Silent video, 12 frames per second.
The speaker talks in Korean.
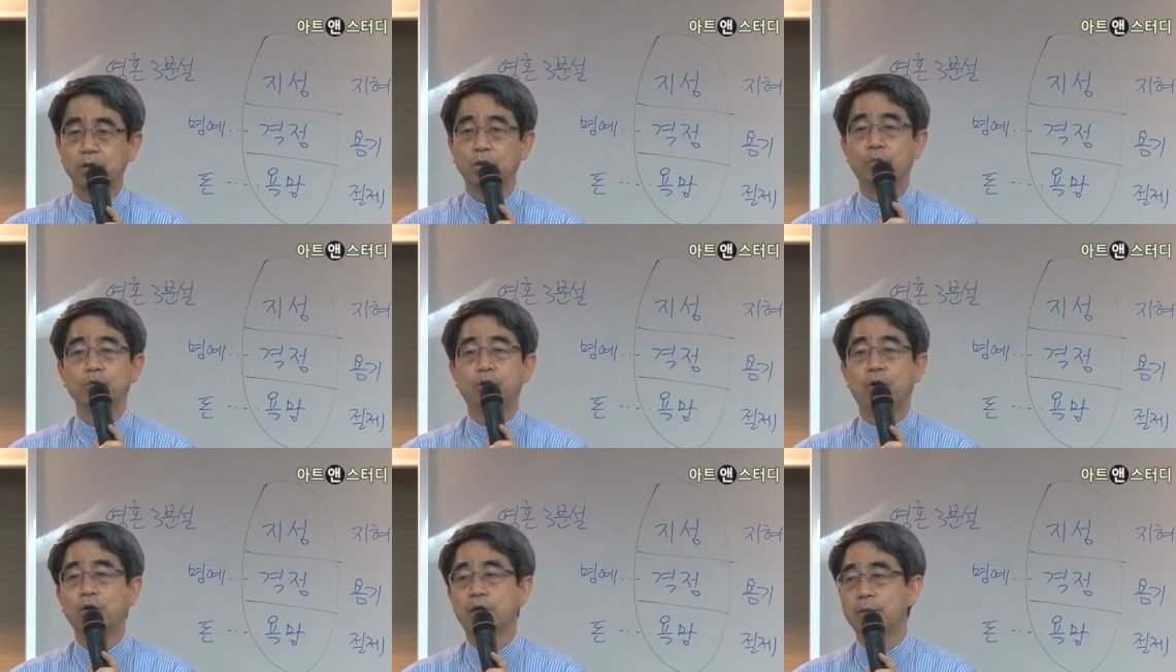너무
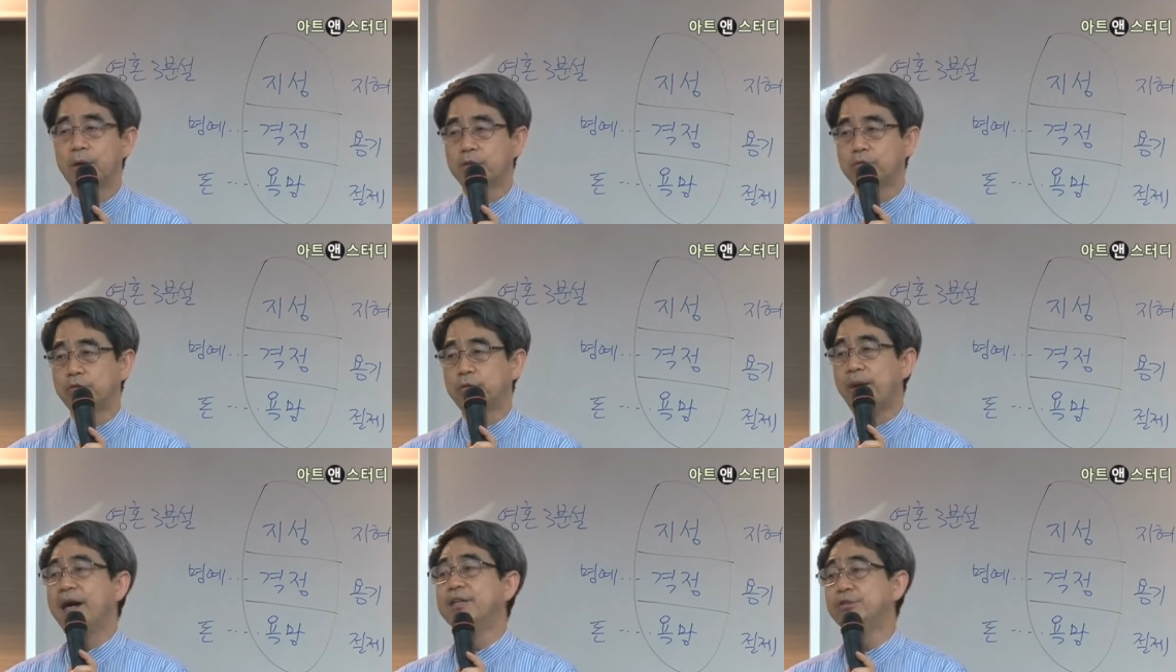적게 받고
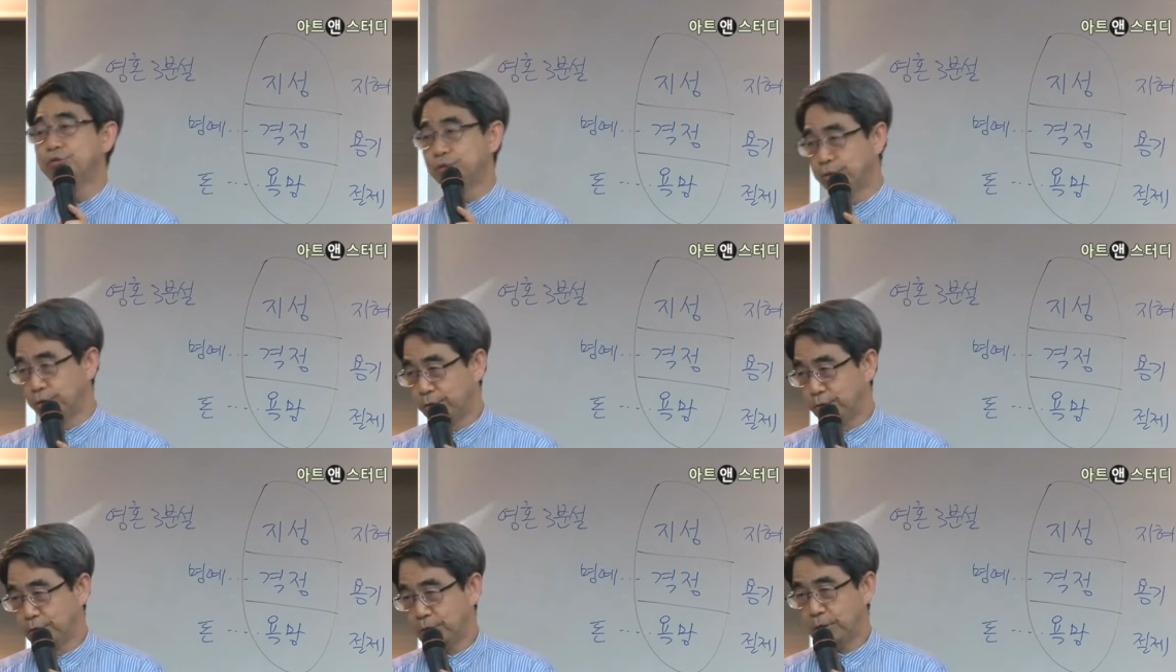많이 주는
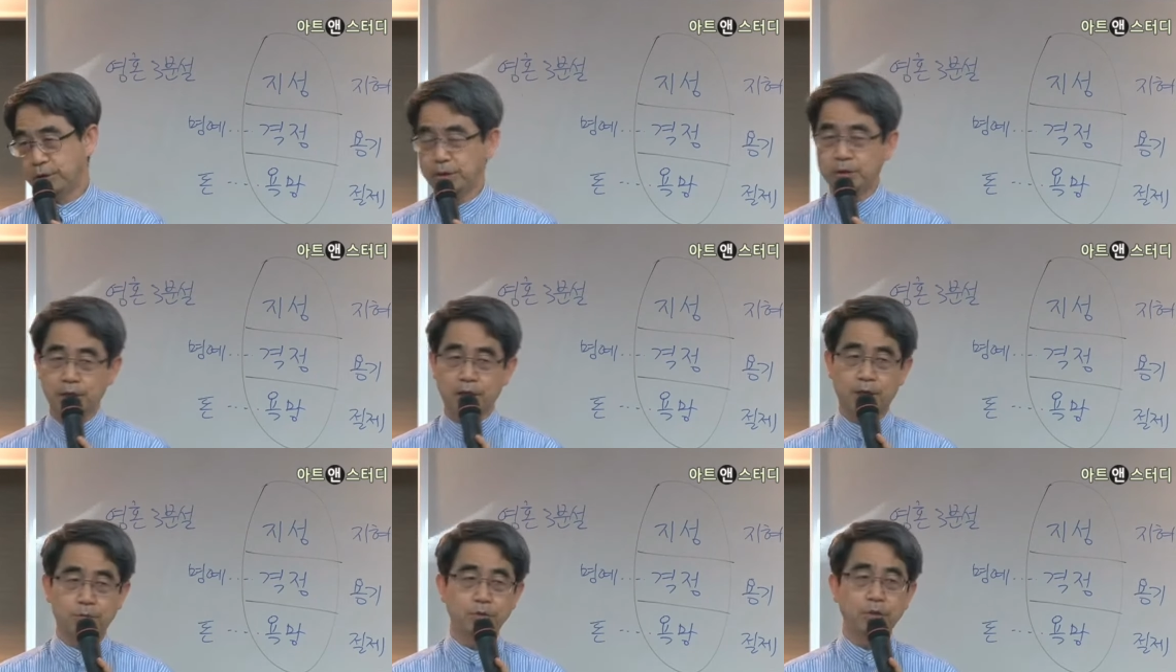거고요.
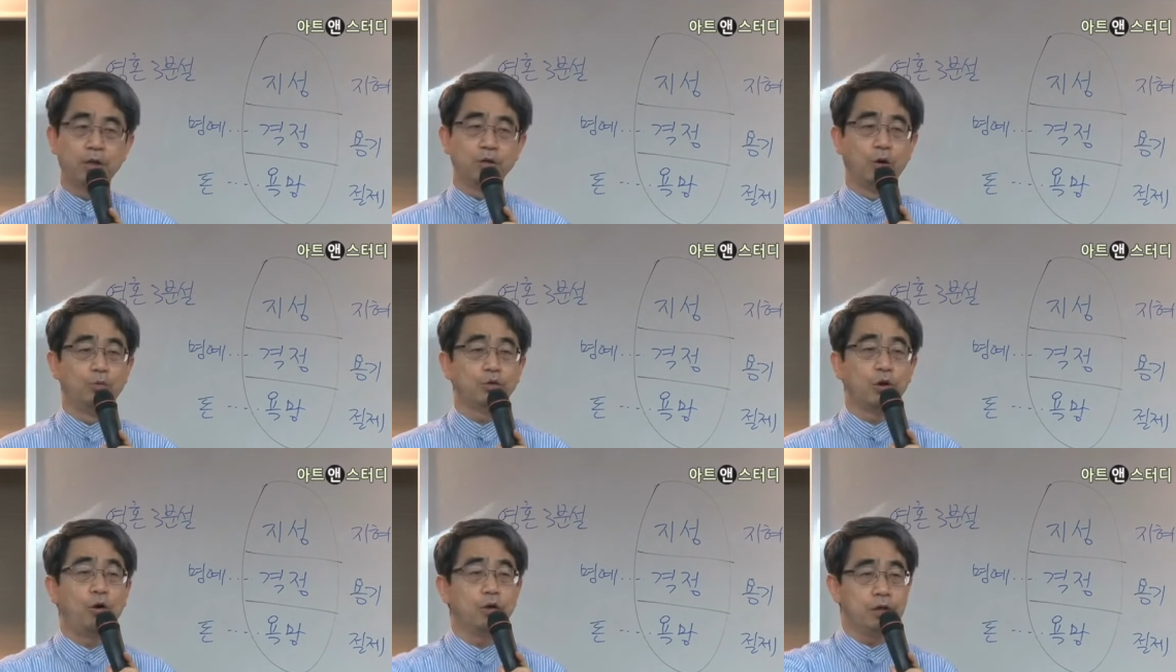인색함은 너무
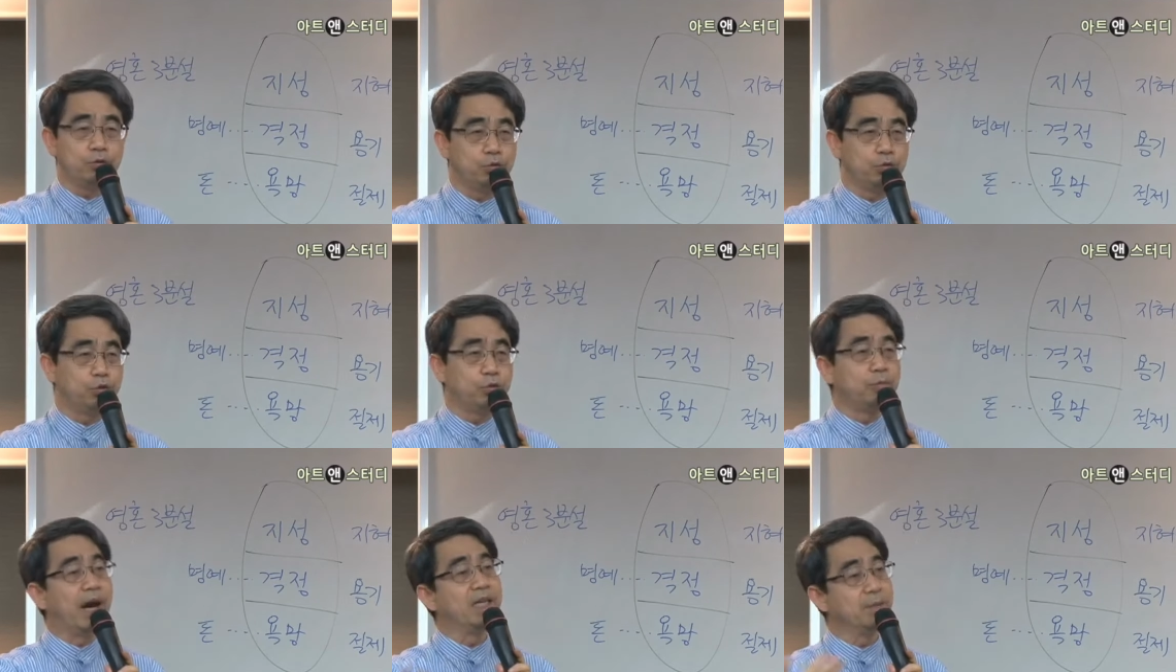적게 주고
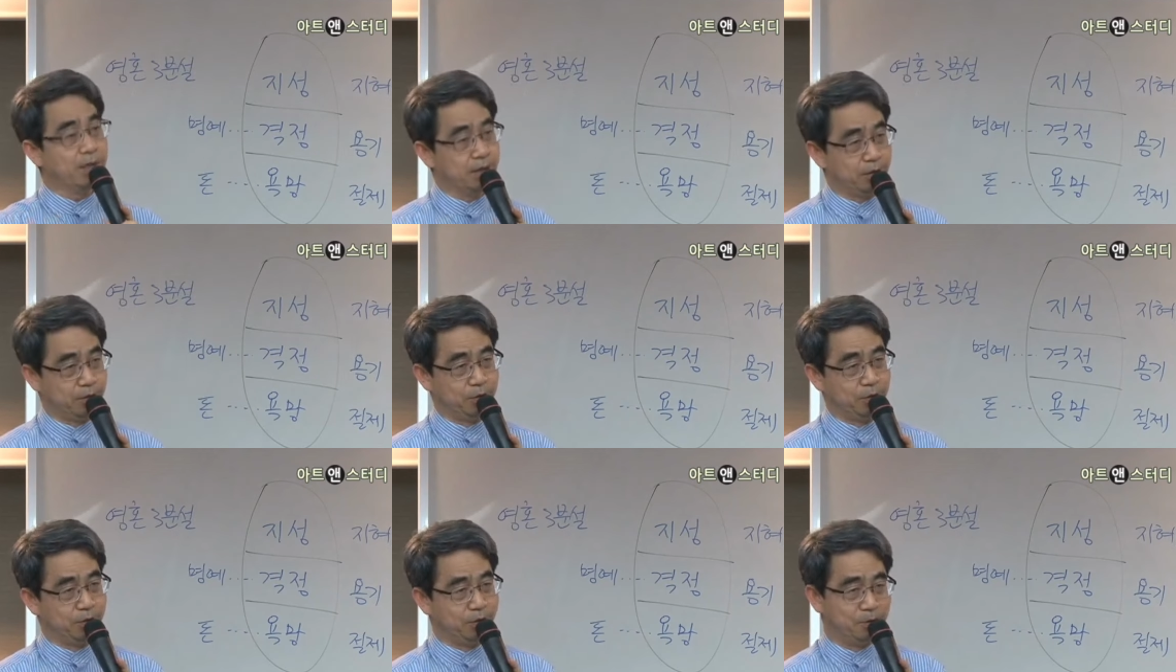많이 받는
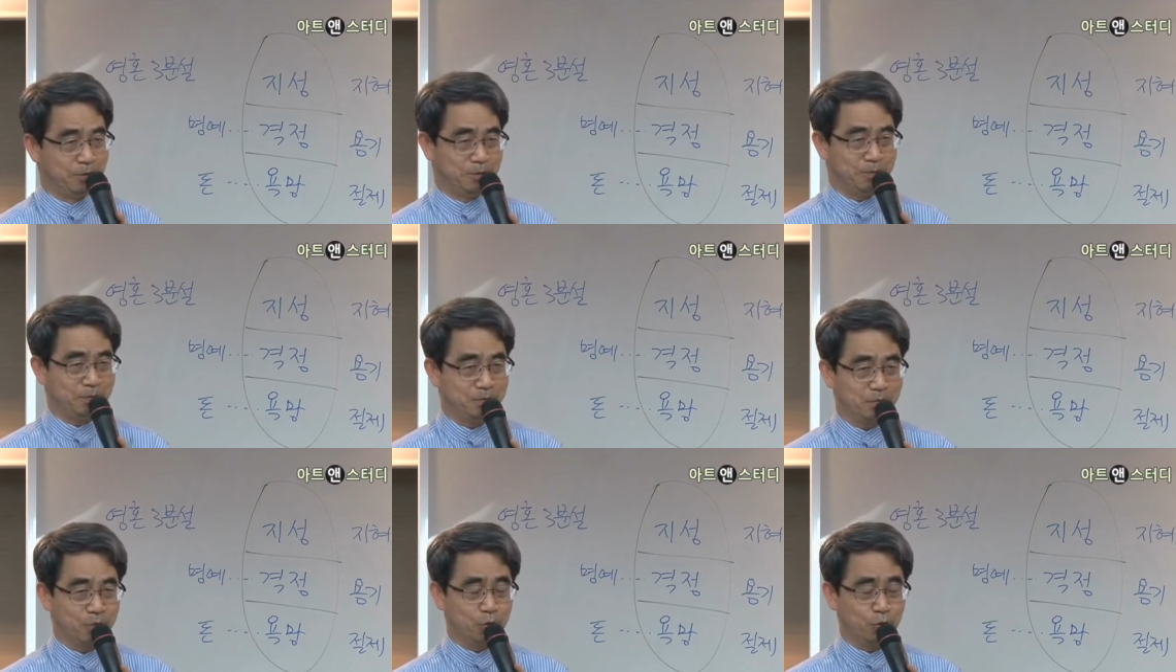거예요.
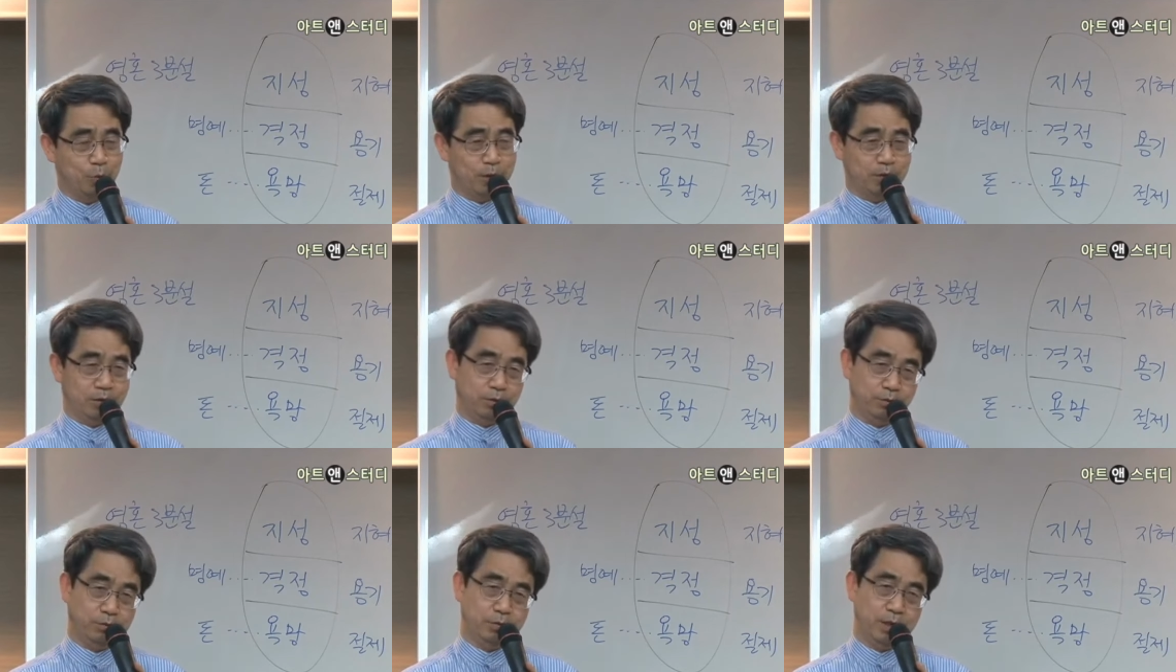주고받는데
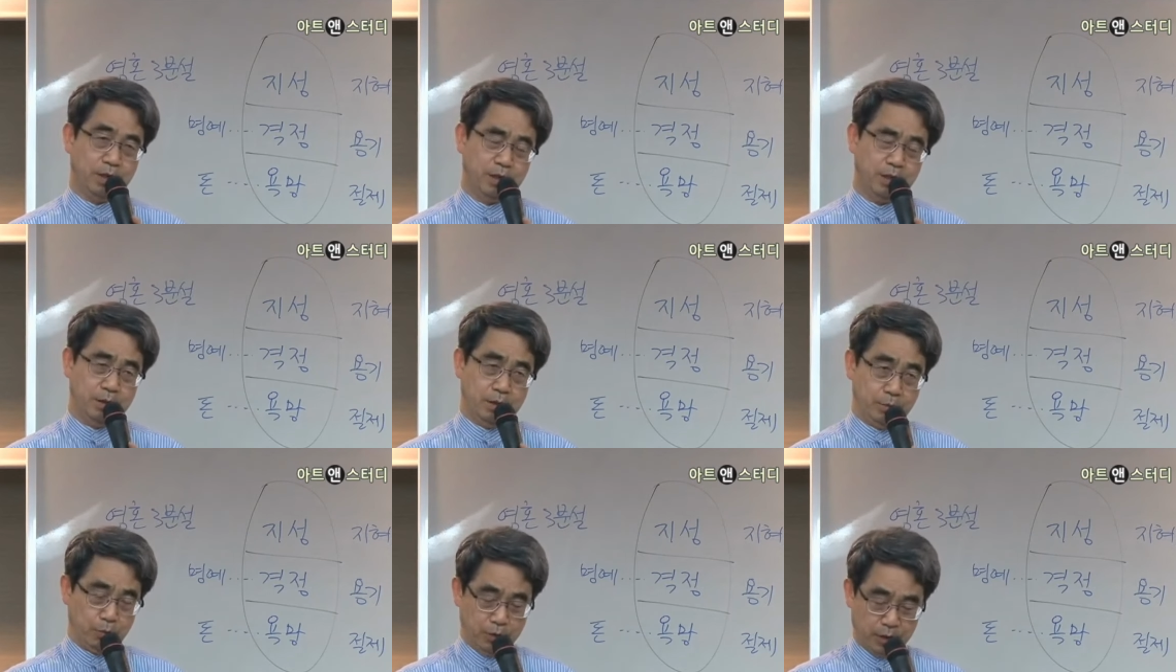둘 다
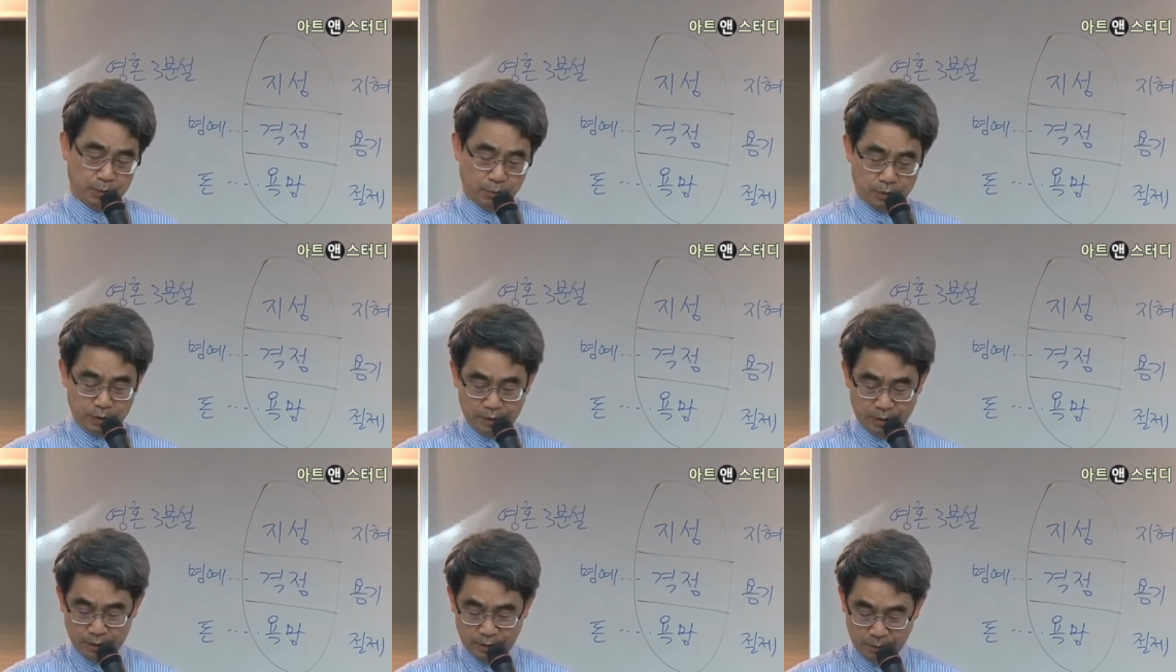모자람과
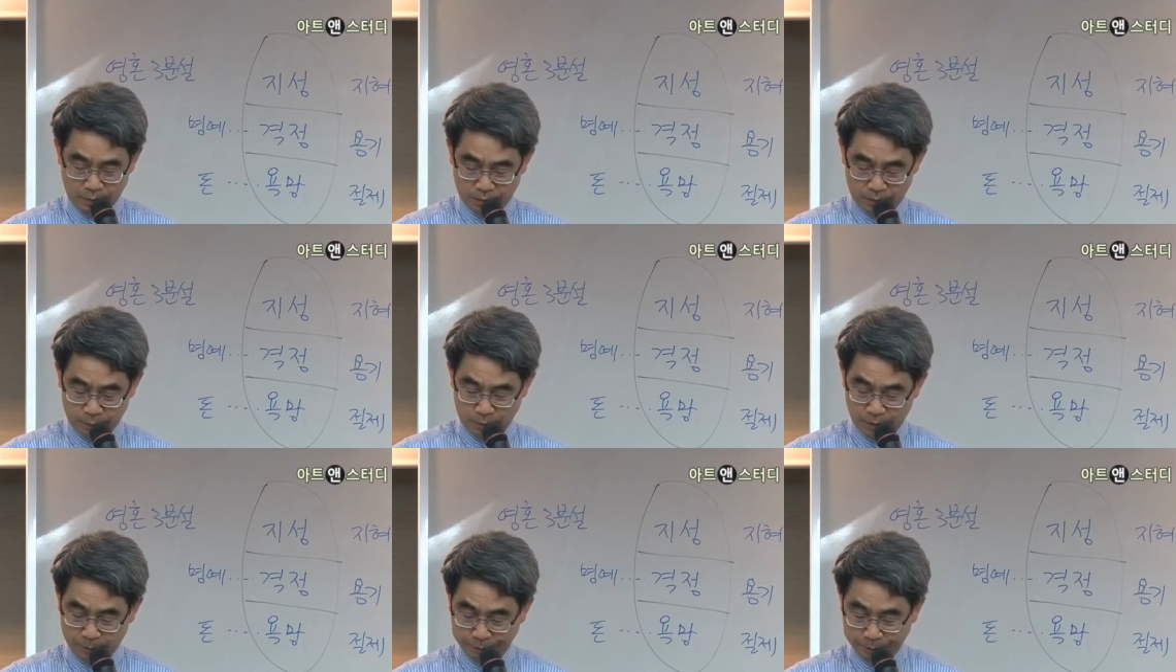지나침이 있습니다.